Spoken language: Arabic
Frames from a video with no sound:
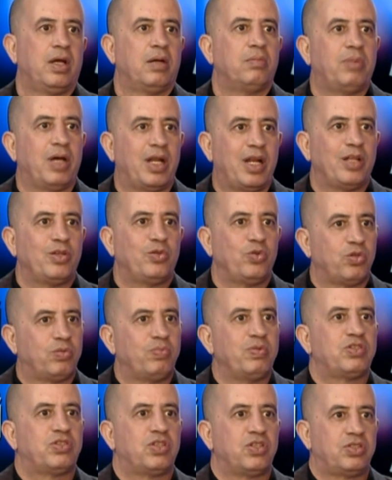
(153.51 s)
بلده
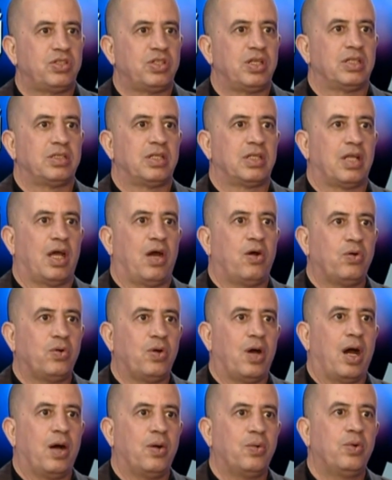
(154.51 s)
تمست سيادتها او
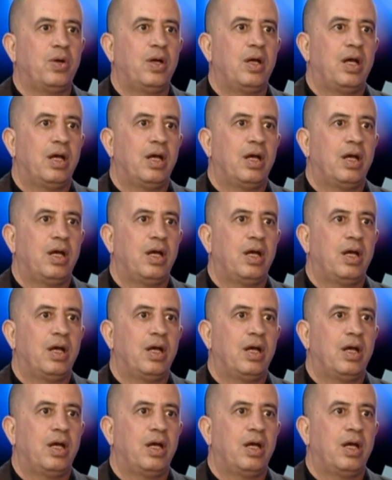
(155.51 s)
او,